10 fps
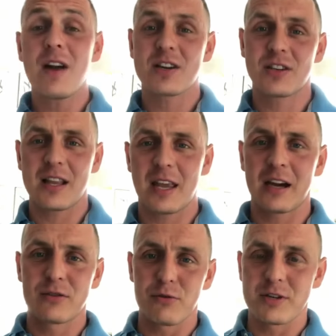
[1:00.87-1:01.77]

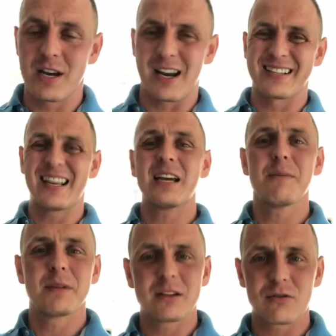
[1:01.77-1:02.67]
warsztatach czuły się jak
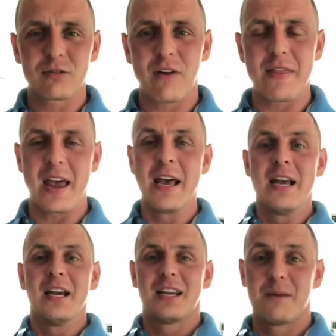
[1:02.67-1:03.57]
zahipnotyzowane
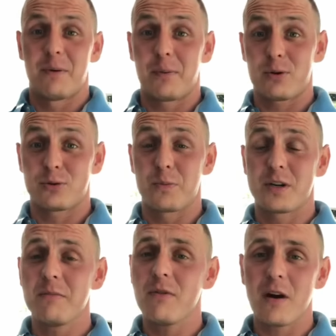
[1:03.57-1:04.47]
i po prostu
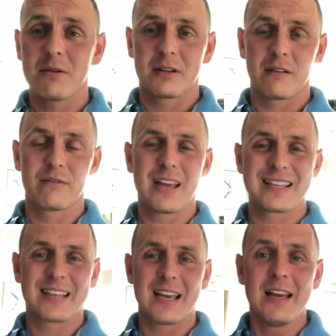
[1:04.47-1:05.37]
przyjmowały tę
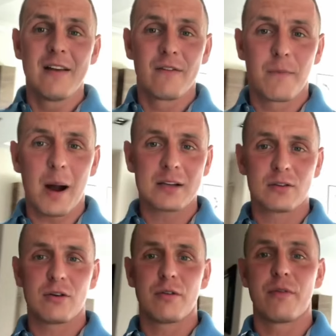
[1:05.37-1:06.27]
wiedzę w
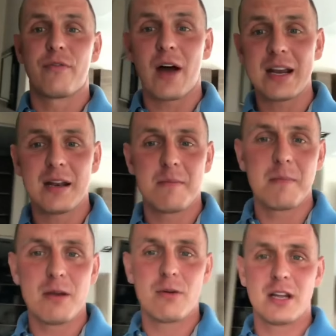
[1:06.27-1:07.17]
bardzo fajny,
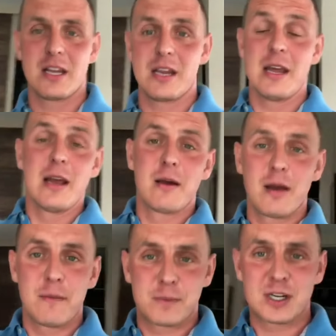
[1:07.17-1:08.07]
miły i
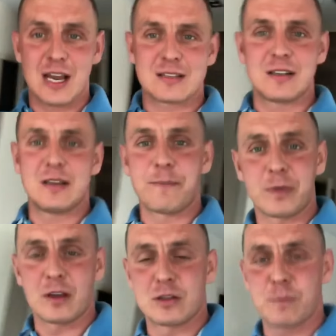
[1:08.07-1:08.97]
e, przyjazny
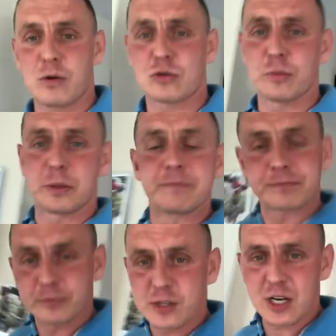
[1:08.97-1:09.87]
sposób,
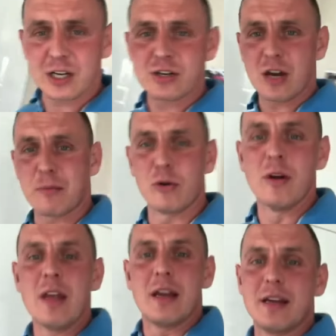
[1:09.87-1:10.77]
dzięki czemu
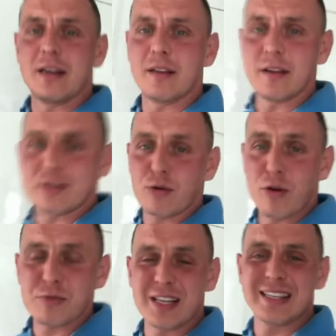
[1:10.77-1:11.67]
e,
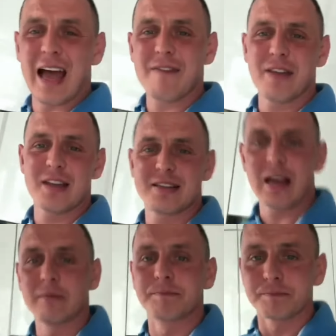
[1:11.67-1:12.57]
czują, że ta wiedza